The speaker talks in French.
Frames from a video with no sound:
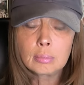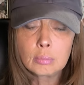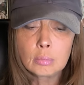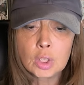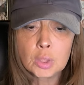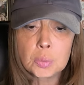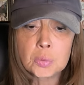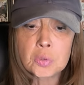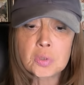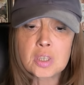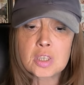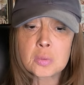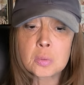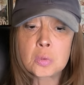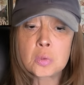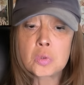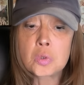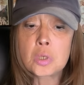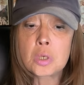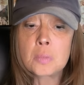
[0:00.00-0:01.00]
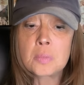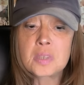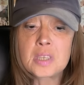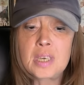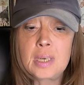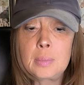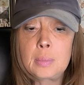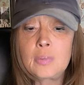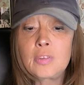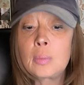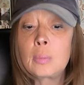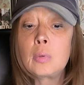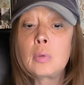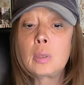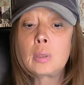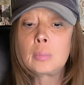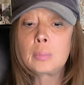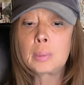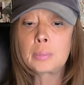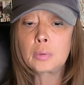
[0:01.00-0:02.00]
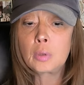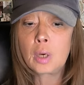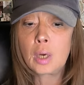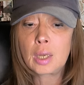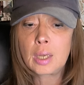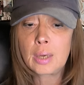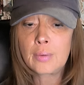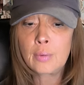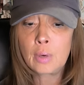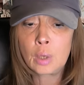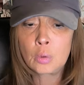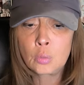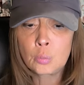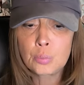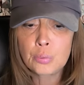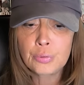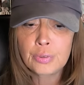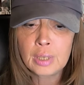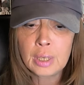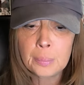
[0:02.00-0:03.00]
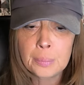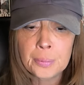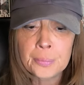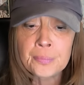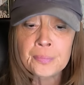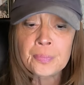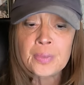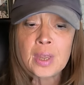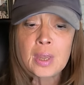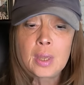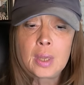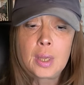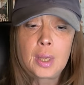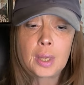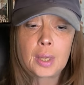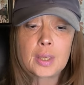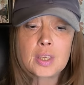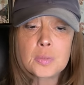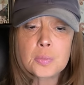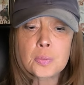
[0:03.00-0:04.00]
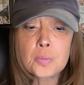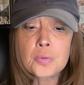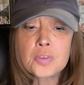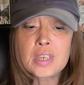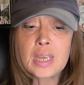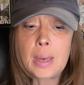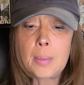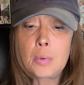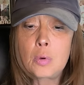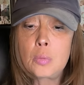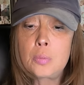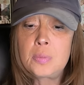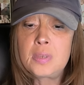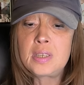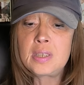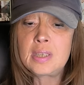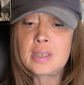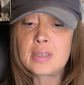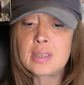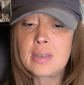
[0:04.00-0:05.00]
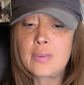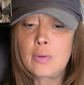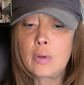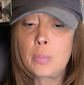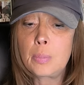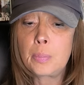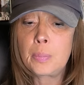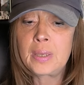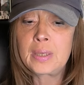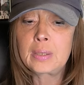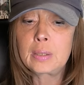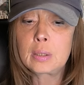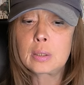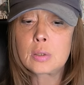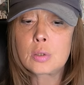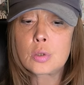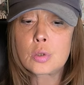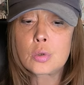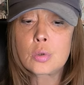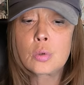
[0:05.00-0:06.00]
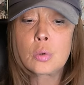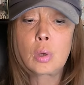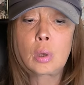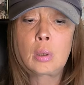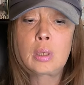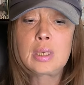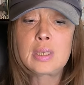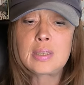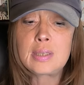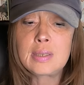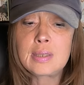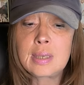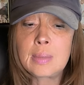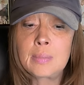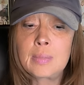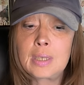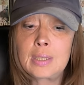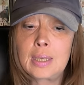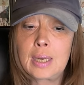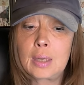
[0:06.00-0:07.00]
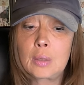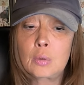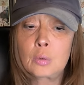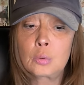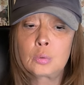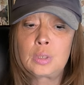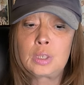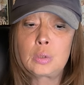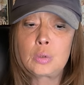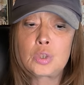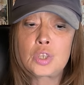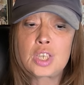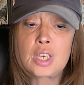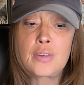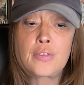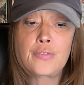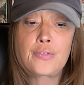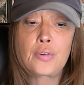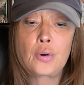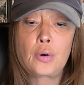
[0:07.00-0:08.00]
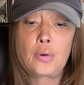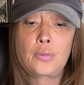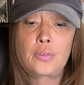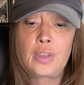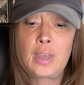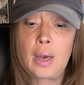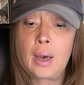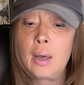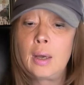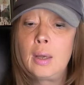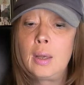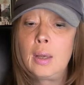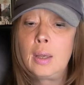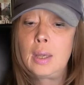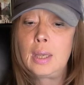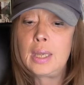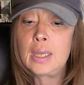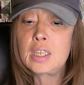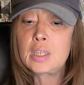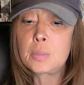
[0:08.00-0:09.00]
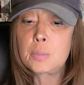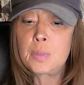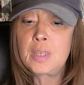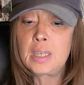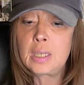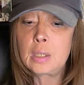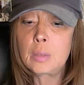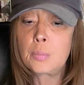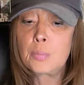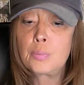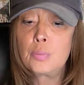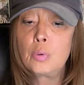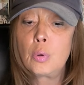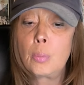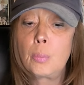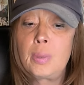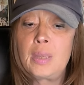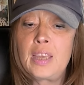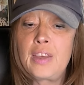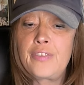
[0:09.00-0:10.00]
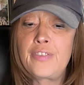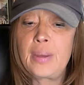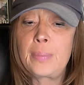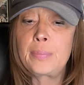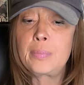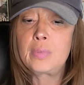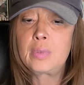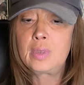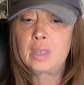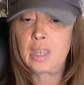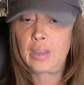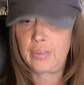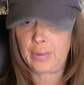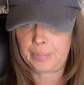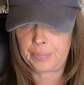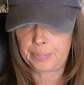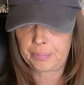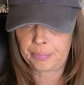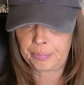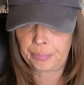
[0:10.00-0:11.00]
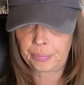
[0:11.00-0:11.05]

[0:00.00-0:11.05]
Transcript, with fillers: moi je pense que ça se comme ça, en même temps, elle a un plus simple, responsable business development sur les systèmes d'aide à la conduite chez Forvia, explique pour BFM TV.